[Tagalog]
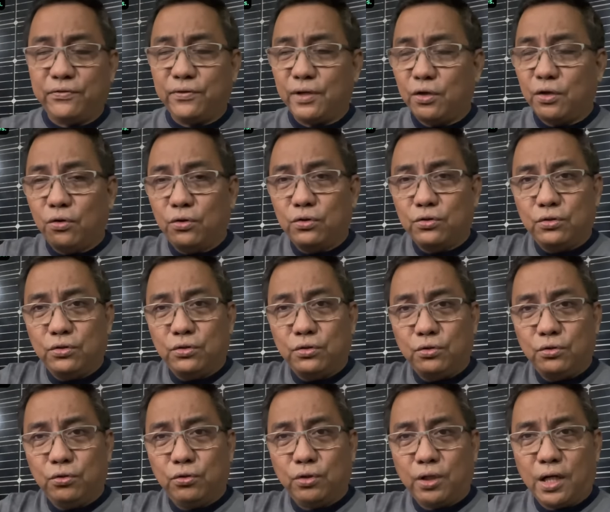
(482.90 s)
ngayon
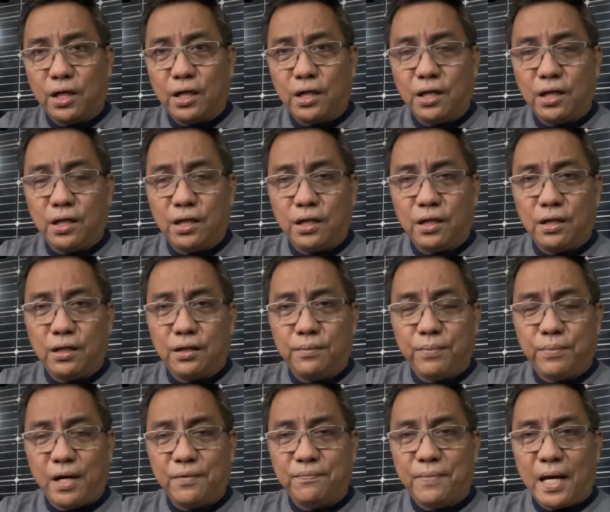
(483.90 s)
nung uh,
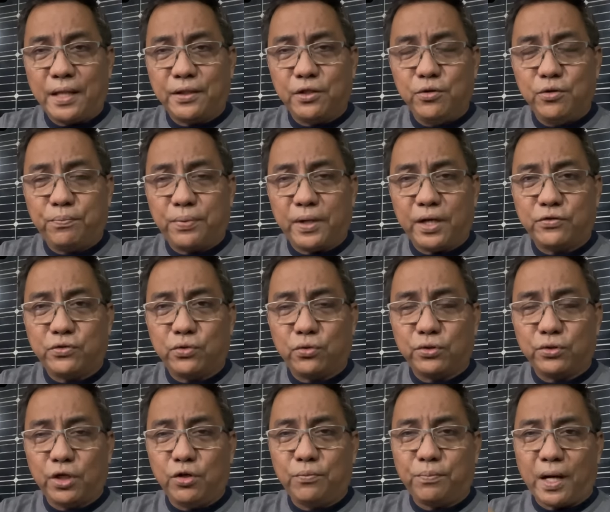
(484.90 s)
valve body yung pressure
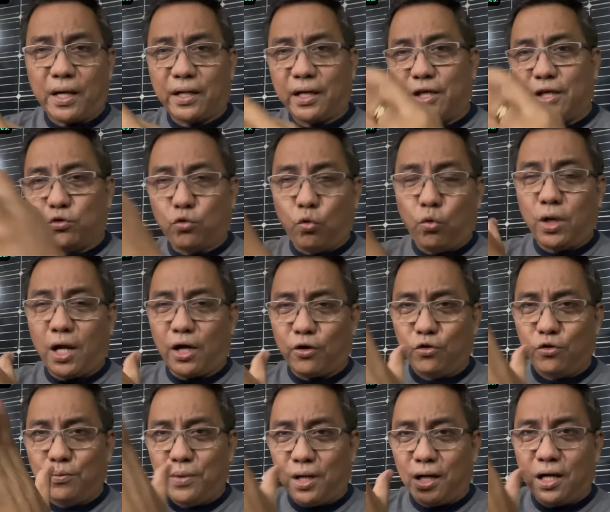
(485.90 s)
na yun para itulak
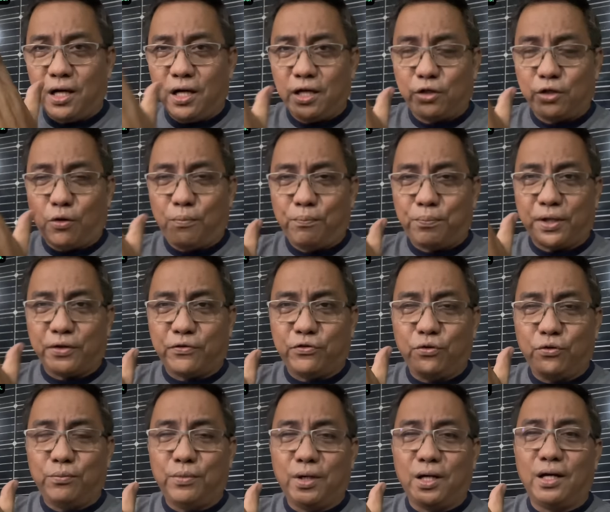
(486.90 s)
yung mga i-compress
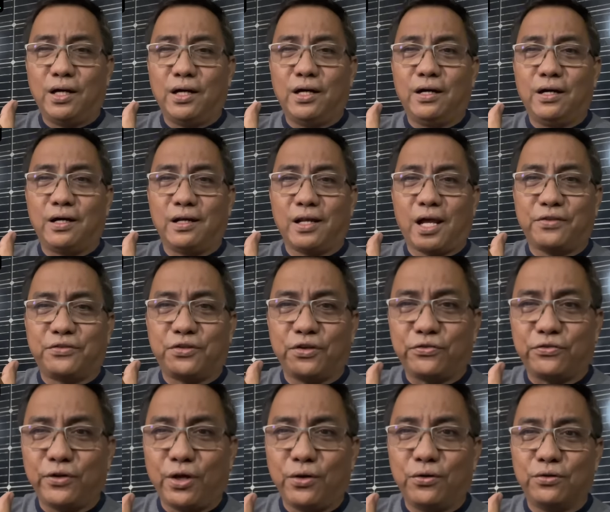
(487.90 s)
yung mga
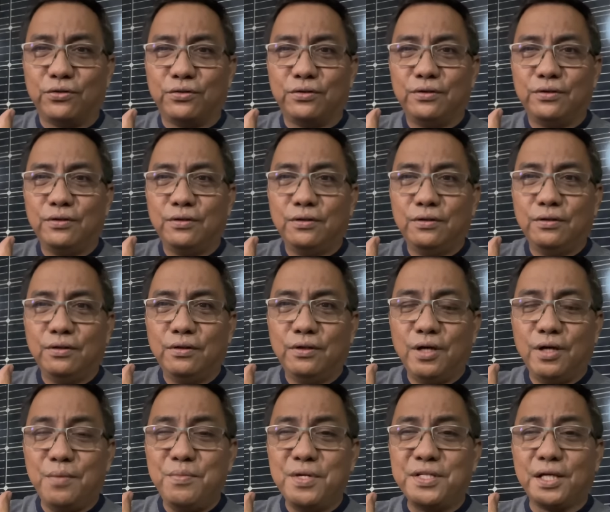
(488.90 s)
clutches na yon,
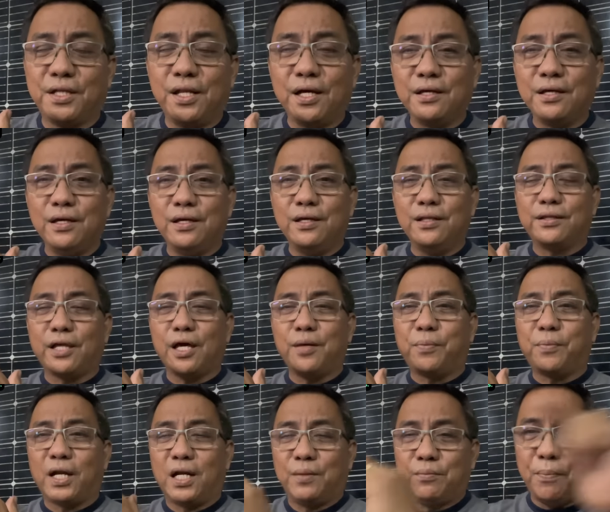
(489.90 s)
eh minsan naghihintay
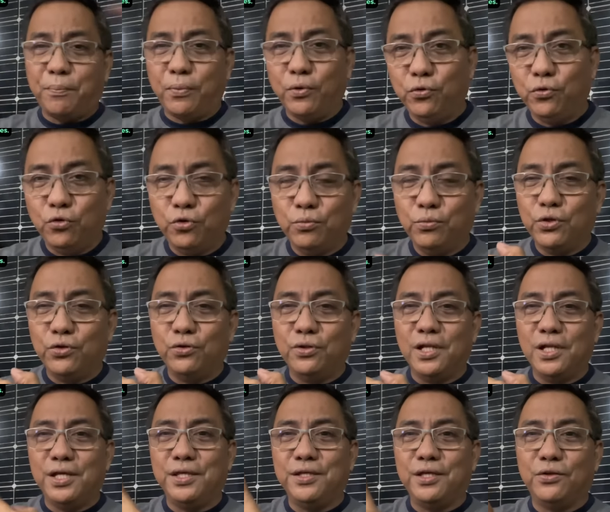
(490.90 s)
pa na mapuno mo yung
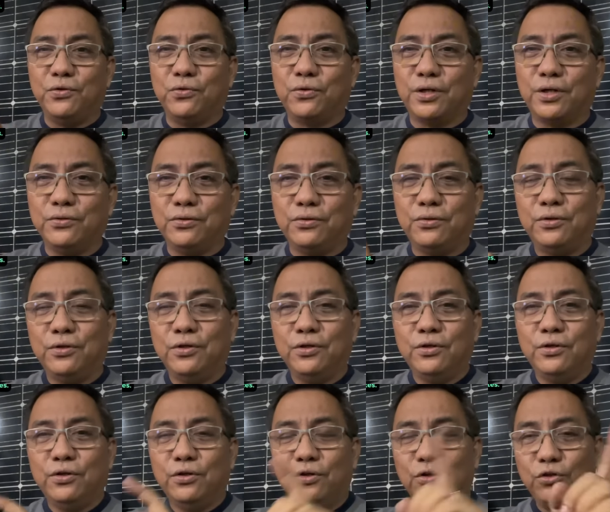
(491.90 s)
linya nung ano,
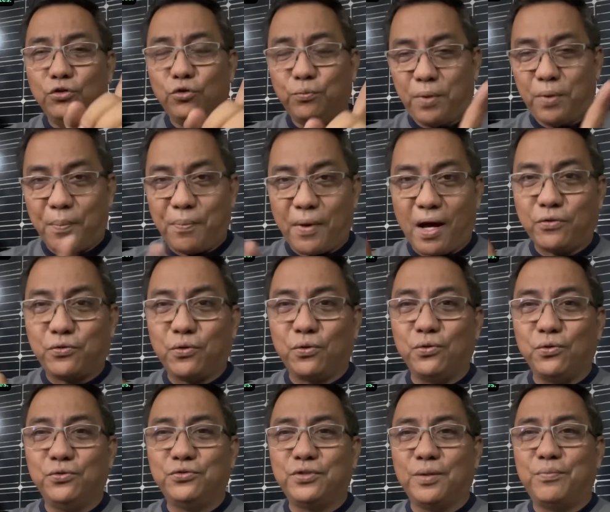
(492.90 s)
nung papasok
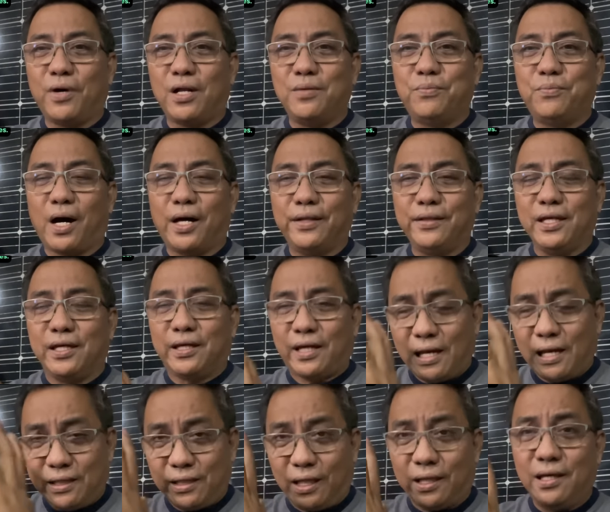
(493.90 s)
doon sa Balbati,
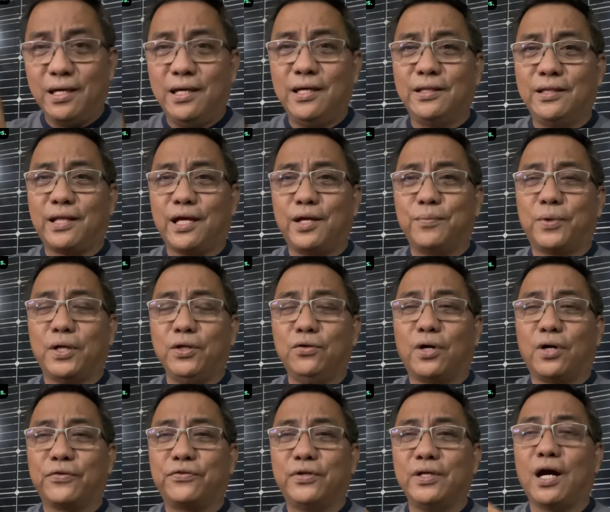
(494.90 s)
kaya naghihintay pa yun
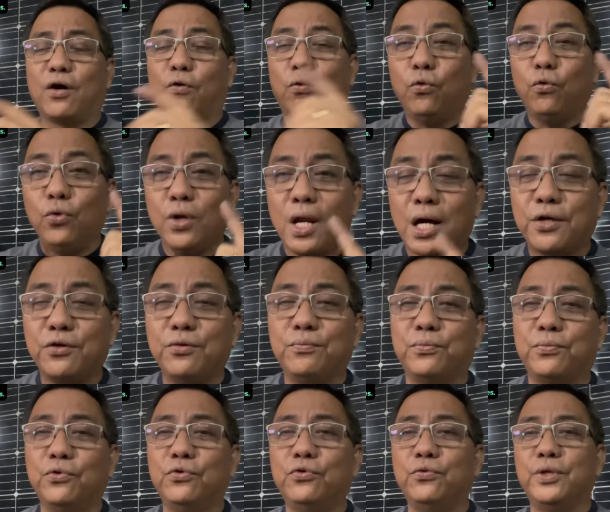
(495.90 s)
kasi nga kulang yung
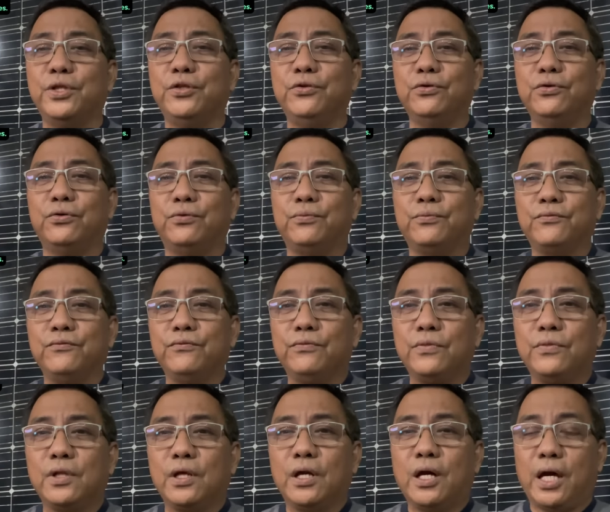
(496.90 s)
fluid nyo.
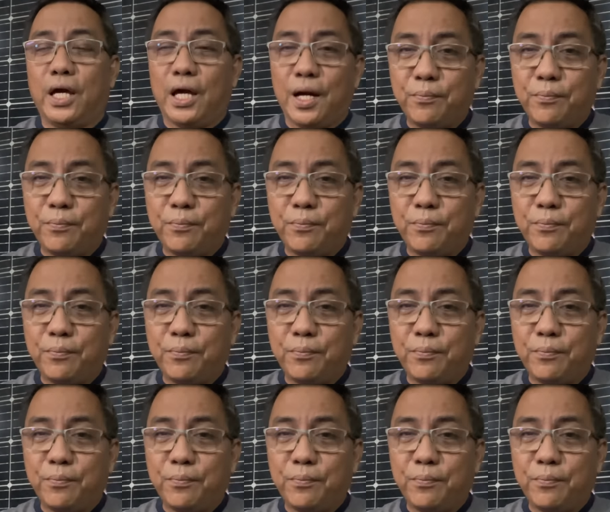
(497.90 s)
Eh